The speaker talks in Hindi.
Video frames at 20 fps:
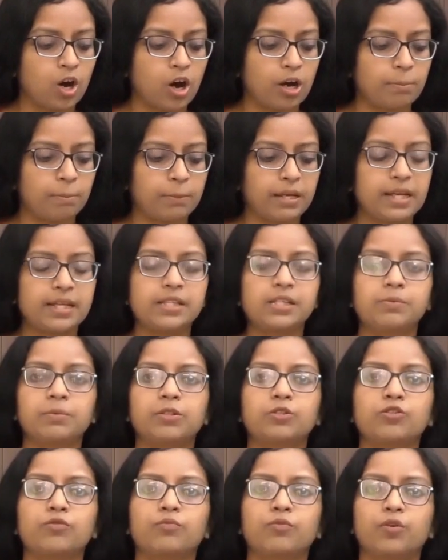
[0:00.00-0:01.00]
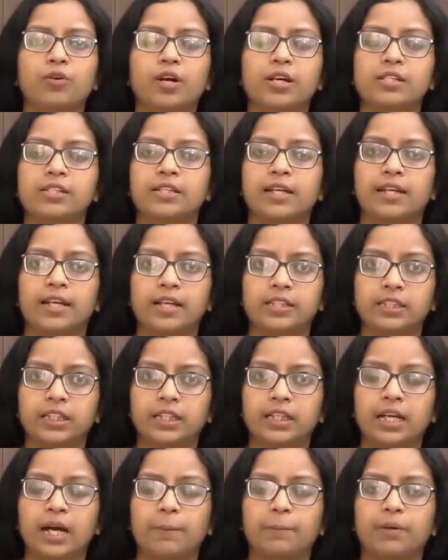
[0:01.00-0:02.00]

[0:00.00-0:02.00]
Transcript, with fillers: और मेन्स में जो फोकस रहना चाहिए